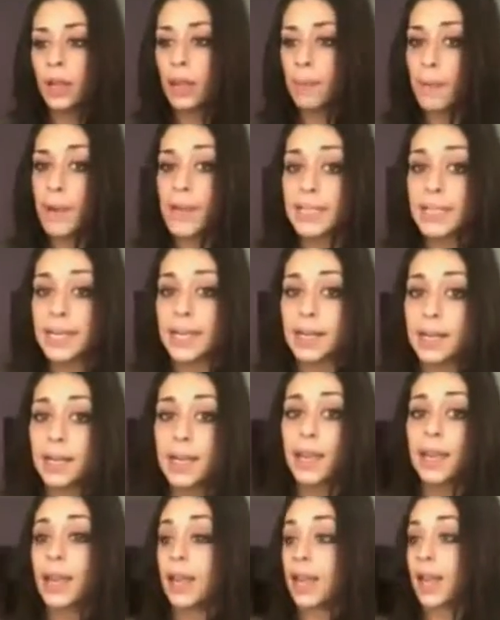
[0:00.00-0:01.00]
¿Qué pasa?
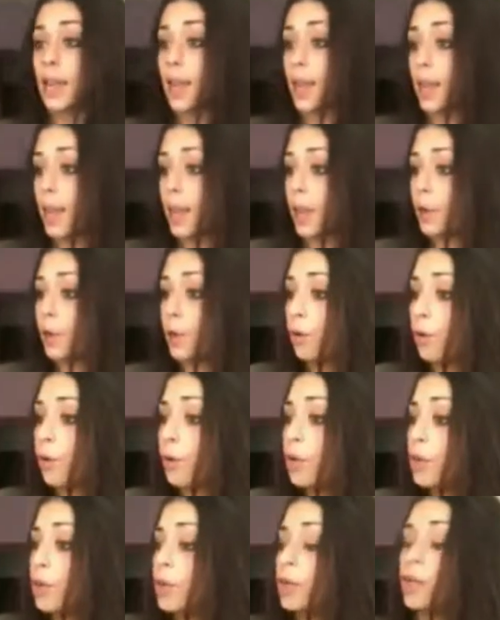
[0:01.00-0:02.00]
Que
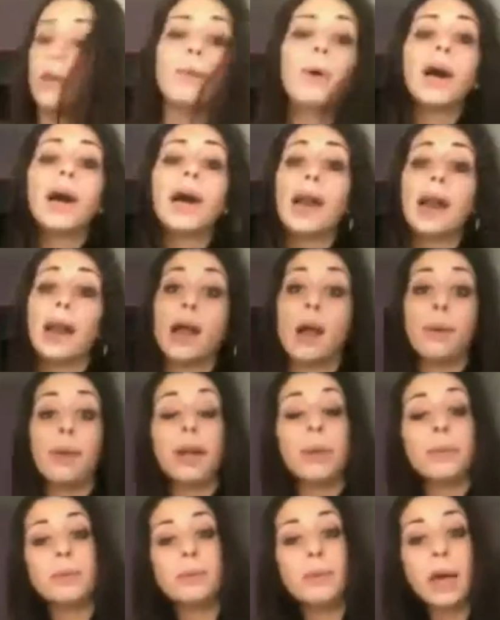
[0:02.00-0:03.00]
hoy quiero bajar a
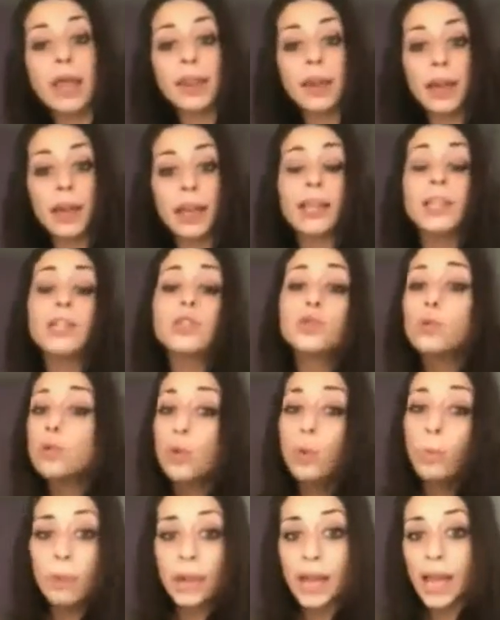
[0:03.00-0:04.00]
ver a mi madre, que es
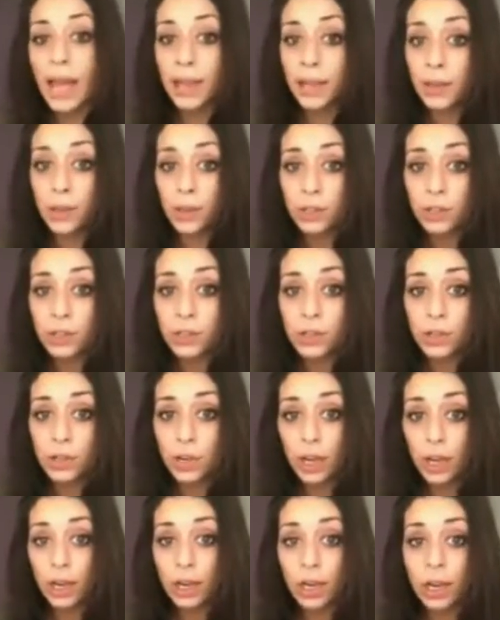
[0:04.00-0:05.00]
su cumpleaños,
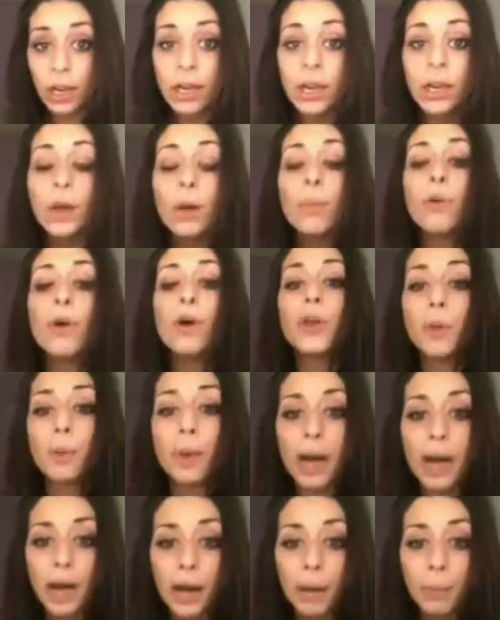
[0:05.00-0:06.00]
y no puedo
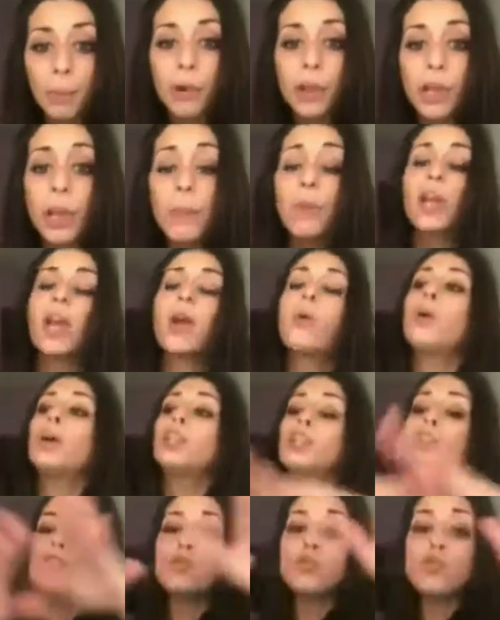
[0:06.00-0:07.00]
bajar. ¿Por qué? Porque
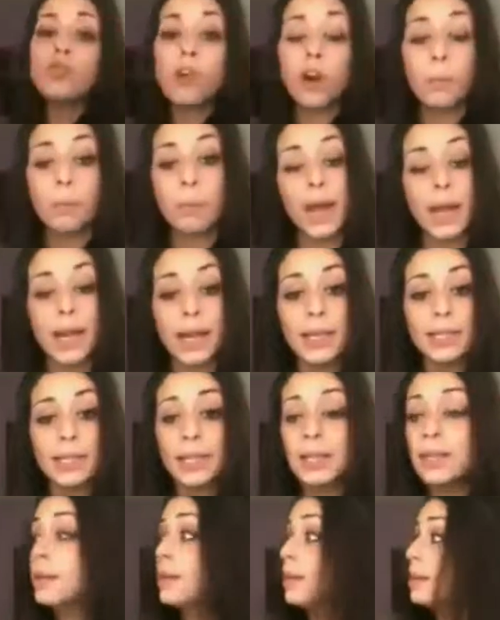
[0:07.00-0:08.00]
cuatro
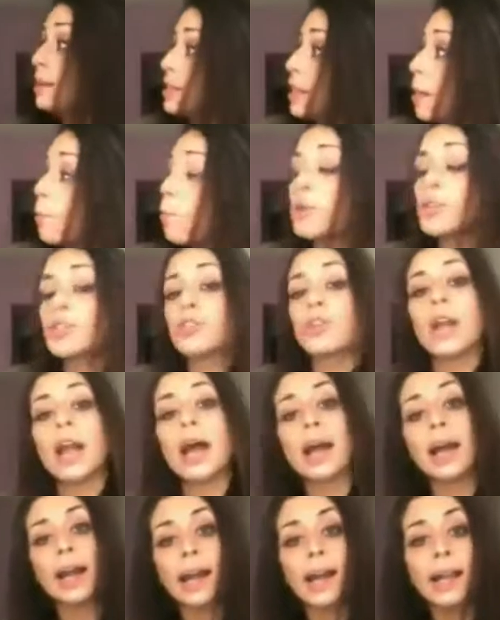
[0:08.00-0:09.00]
subnormales se han puesto
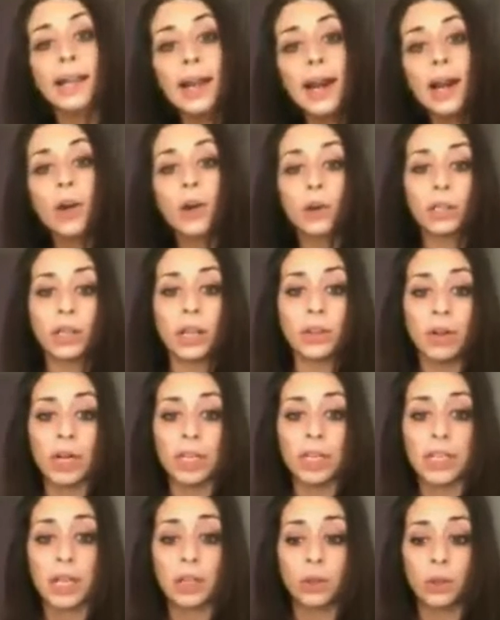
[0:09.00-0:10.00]
en las carreteras
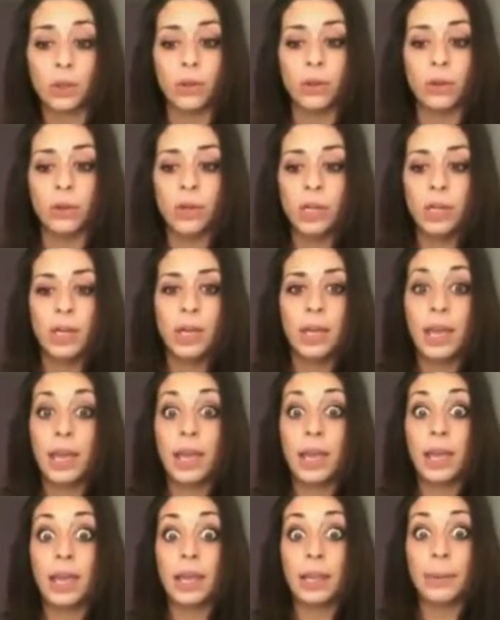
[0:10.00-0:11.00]
cortándolas a todo.
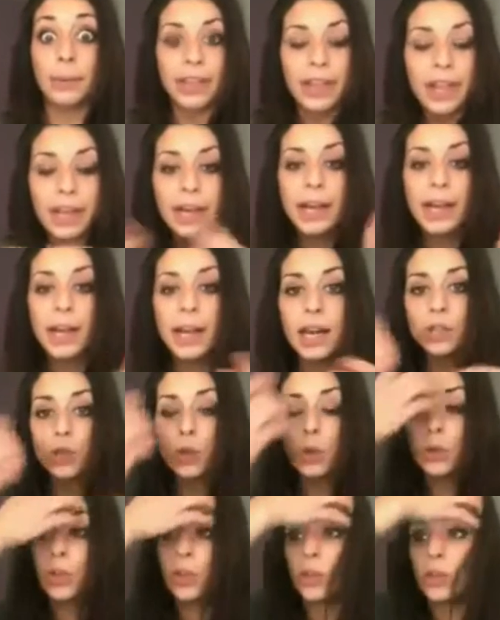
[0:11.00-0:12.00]
Eh, ¿De verdad creéis que la
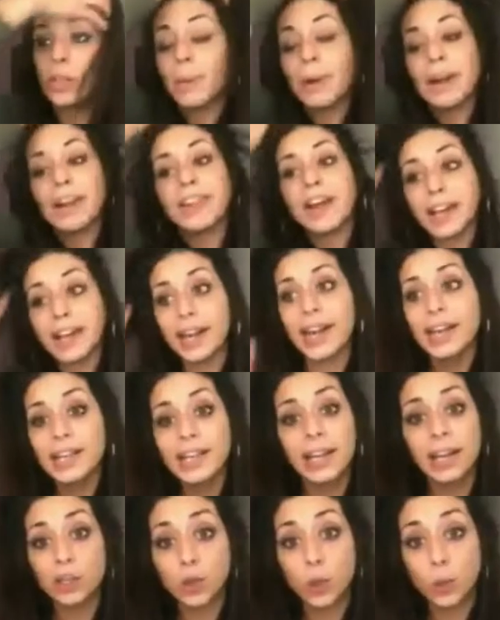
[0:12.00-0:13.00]
solución? ¿De verdad
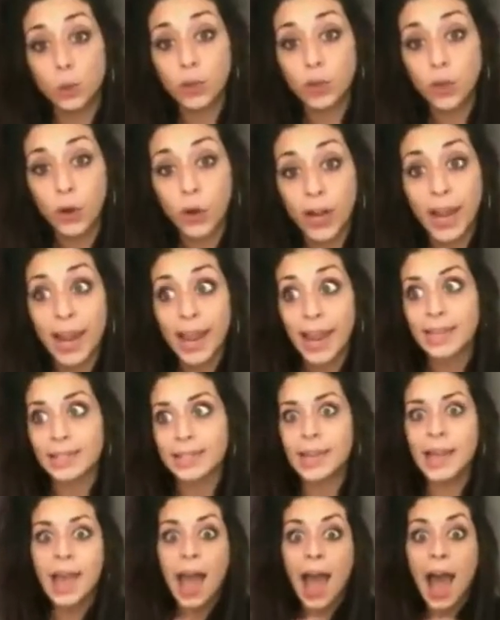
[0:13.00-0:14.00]
creéis que la solución
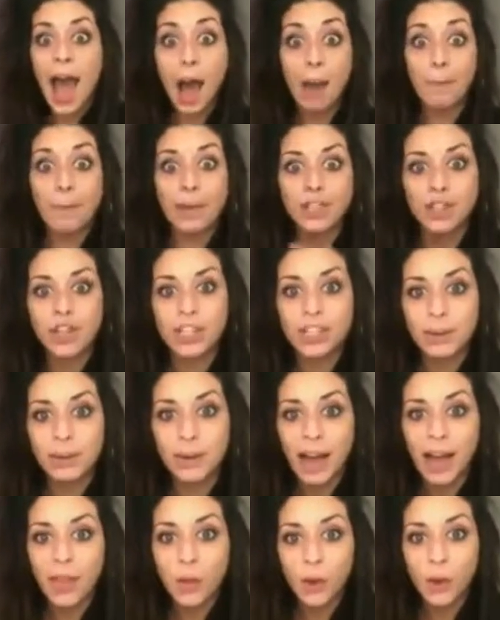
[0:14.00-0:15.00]
es a personas
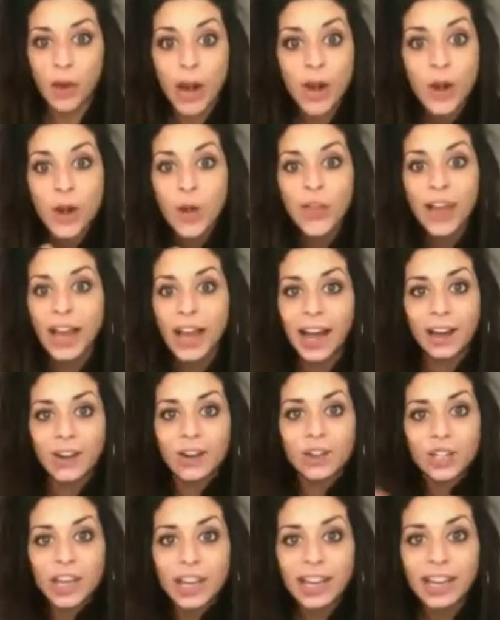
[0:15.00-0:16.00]
trabajadoras no
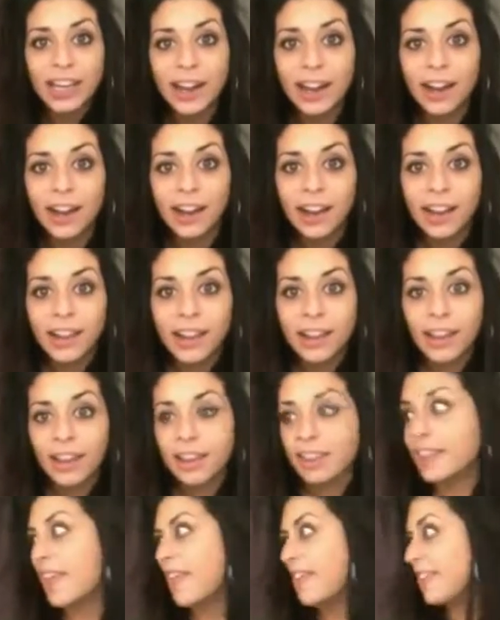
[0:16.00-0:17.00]
dejarlos ir?
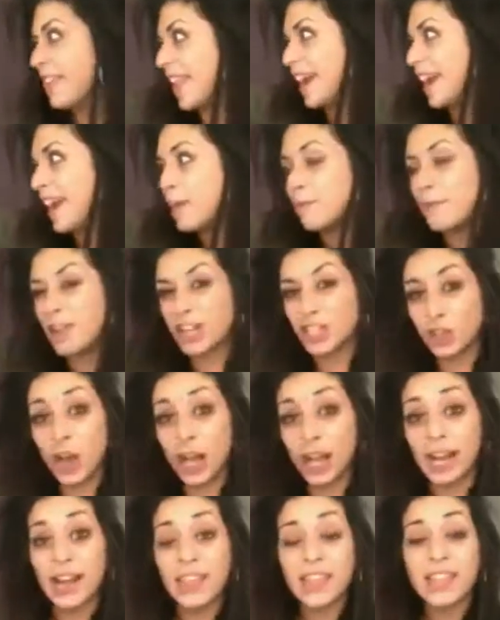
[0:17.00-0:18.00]
De tener a
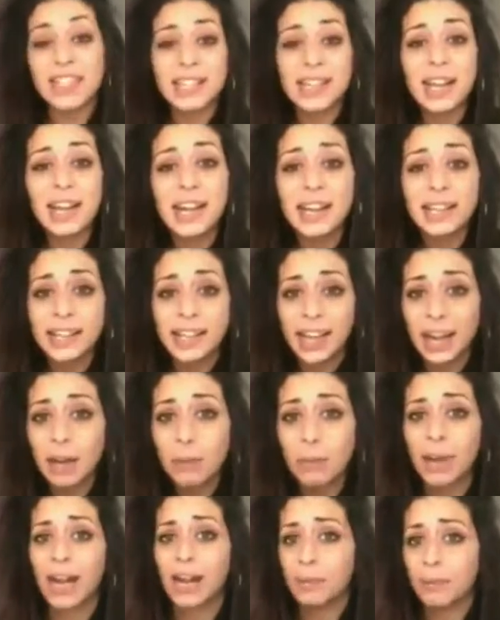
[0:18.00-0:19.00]
personas que necesitan el
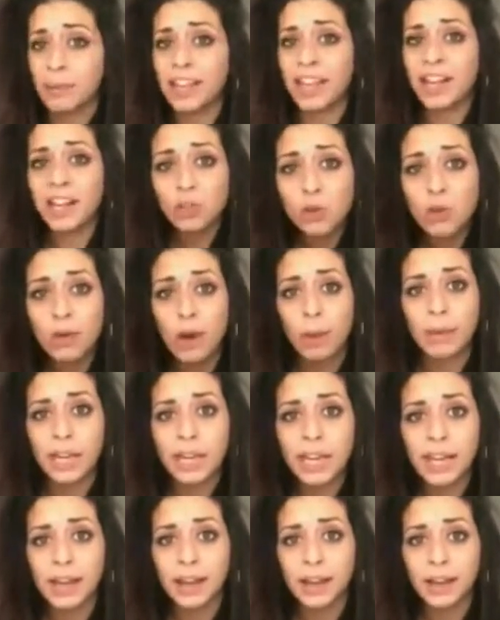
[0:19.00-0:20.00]
dinero para alimentar a su
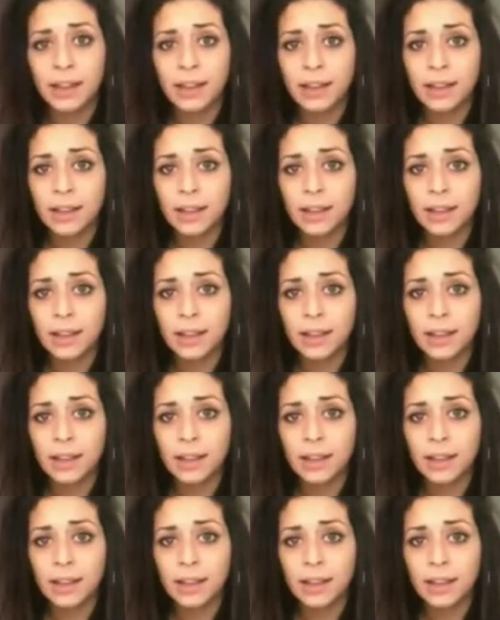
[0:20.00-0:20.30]
familia